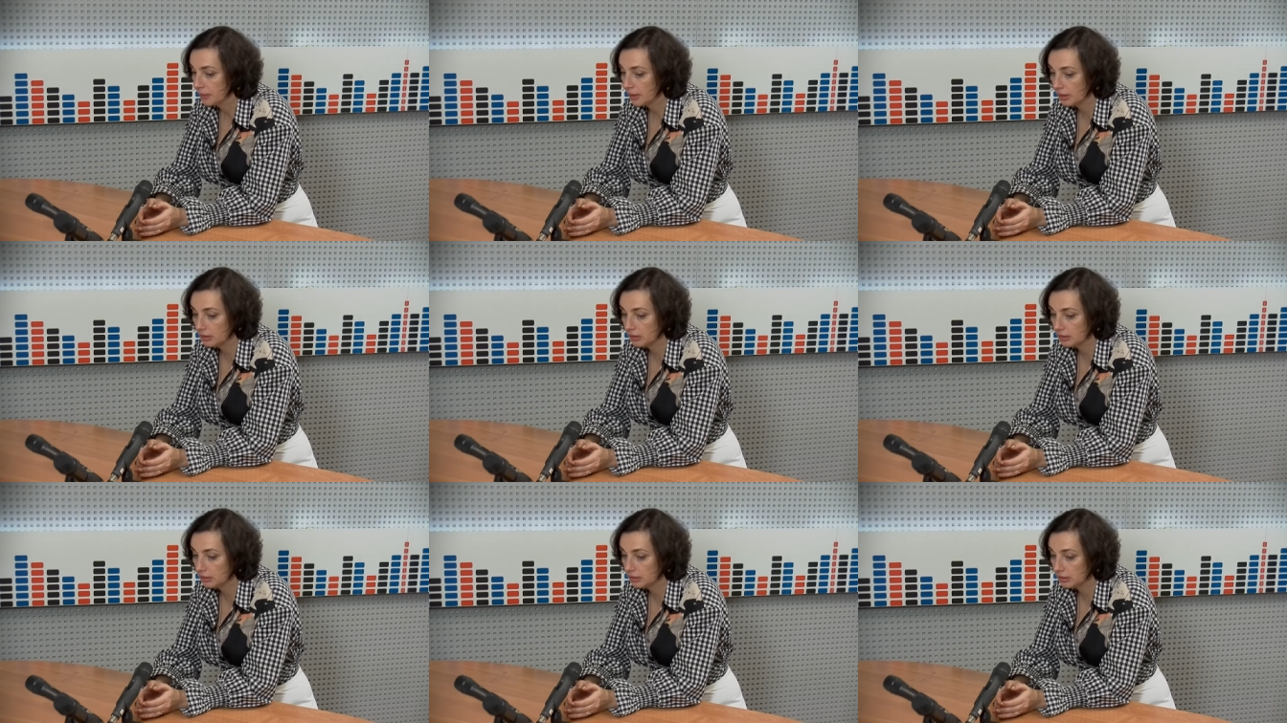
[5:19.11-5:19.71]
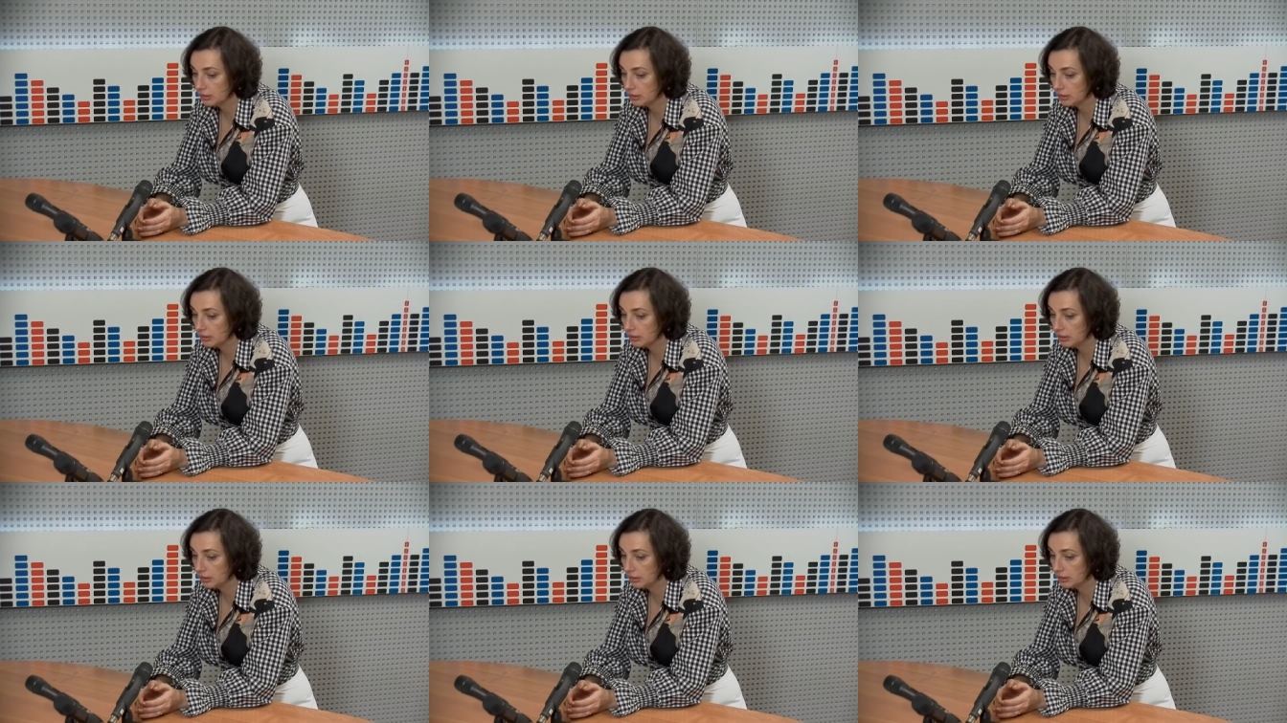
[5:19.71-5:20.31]

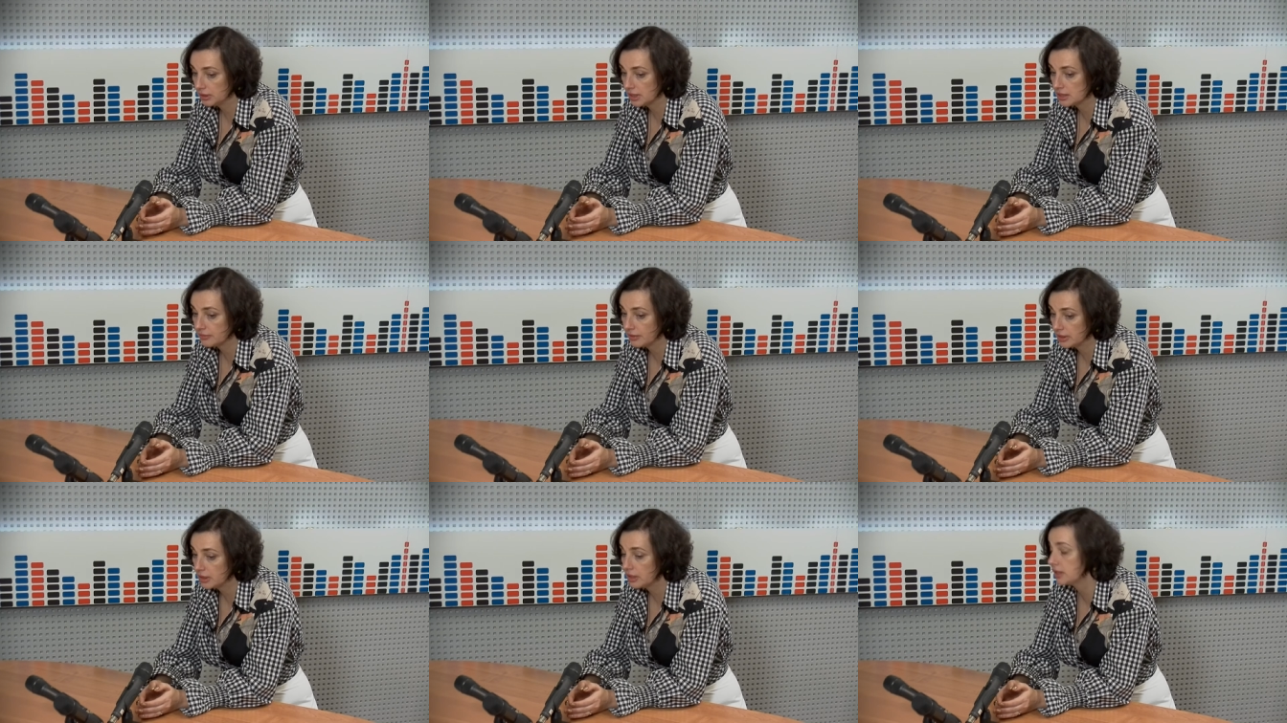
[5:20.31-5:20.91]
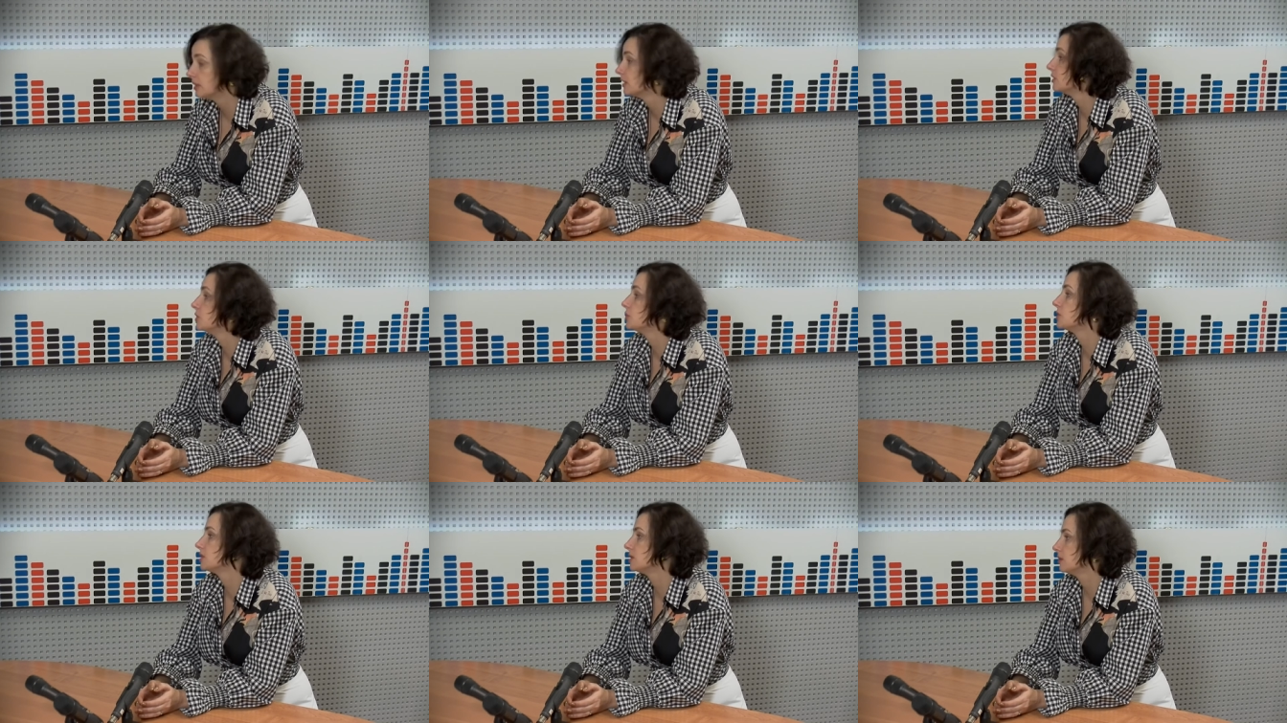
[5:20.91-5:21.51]
э, название, я
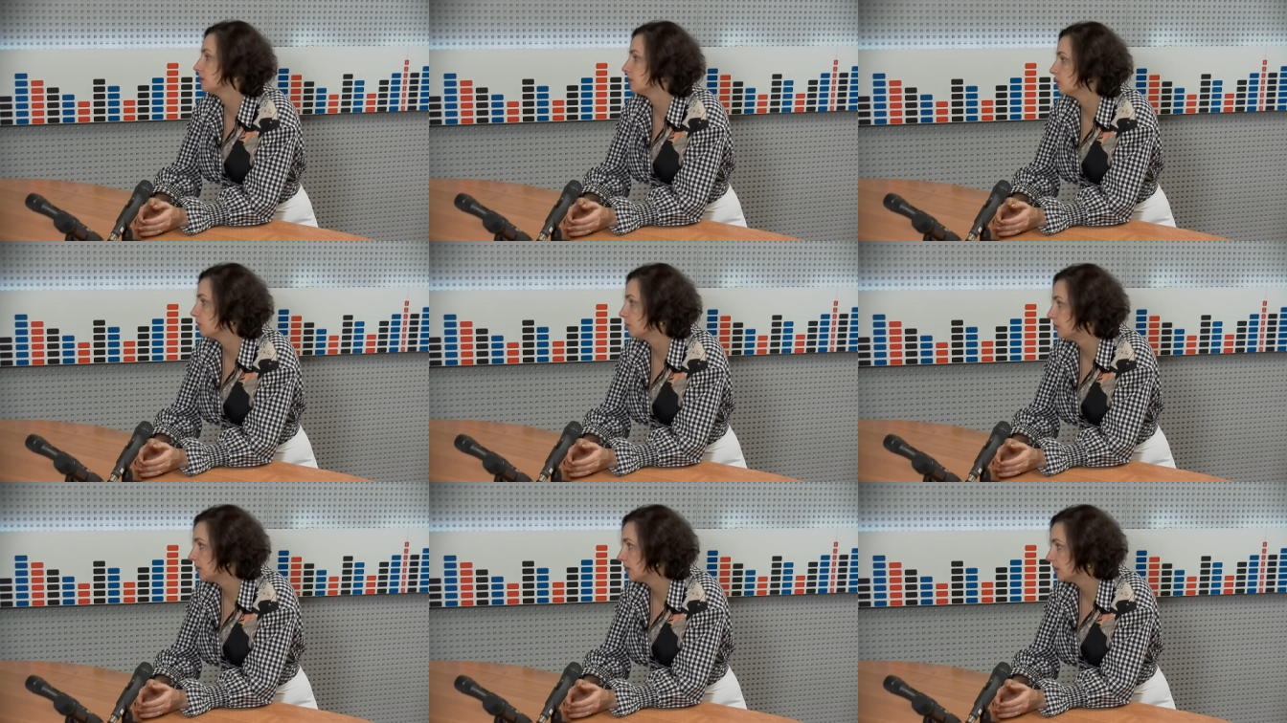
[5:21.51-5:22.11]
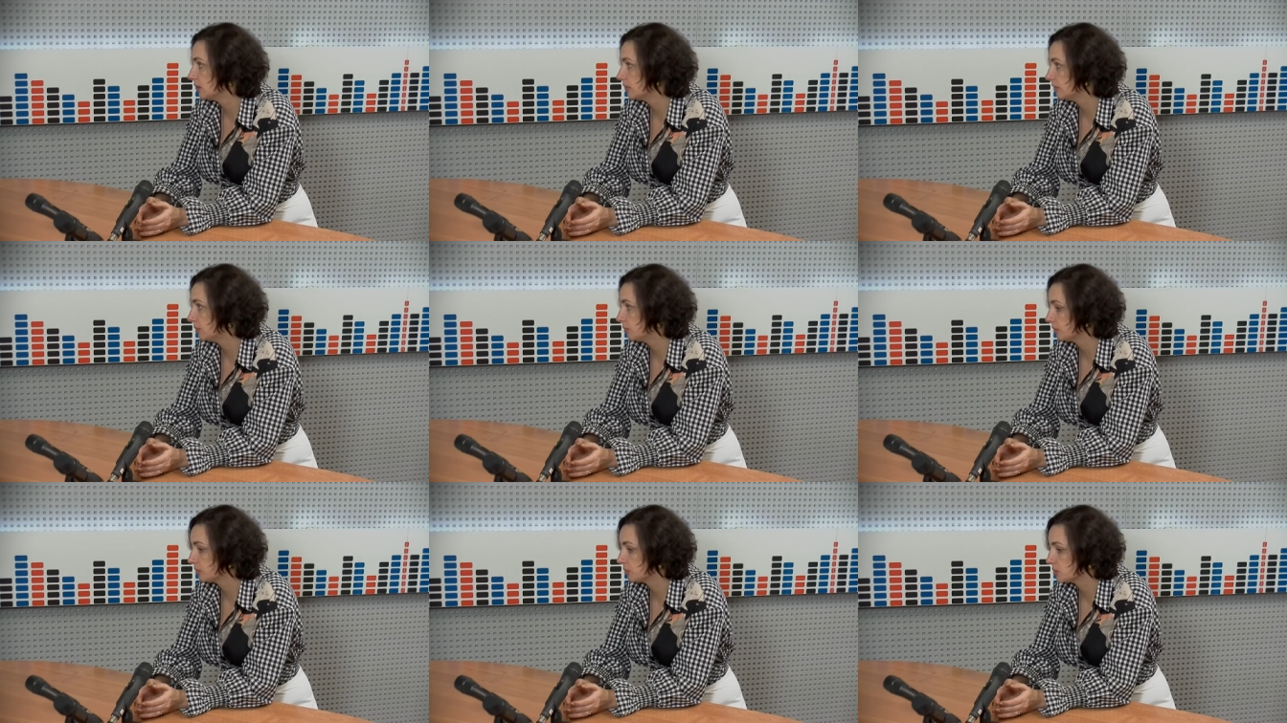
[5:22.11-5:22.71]
надеюсь, цикла документальных
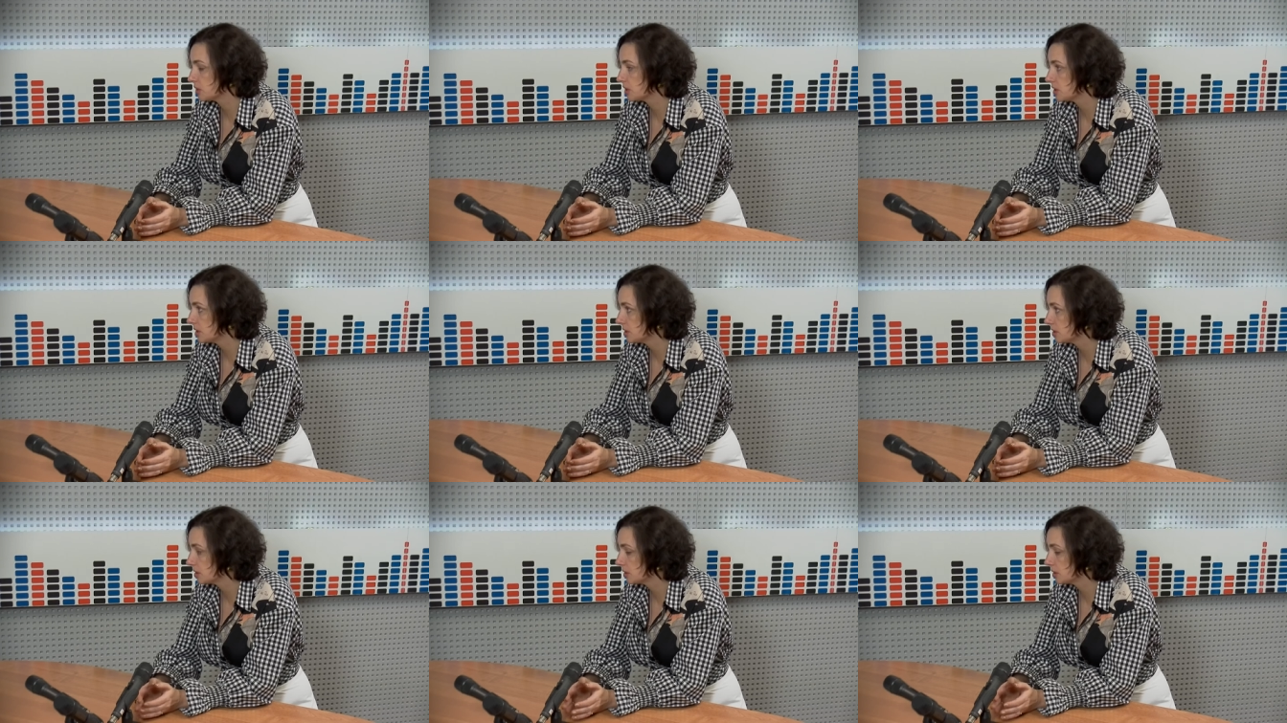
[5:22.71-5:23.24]
фильмов «Русское сердце»,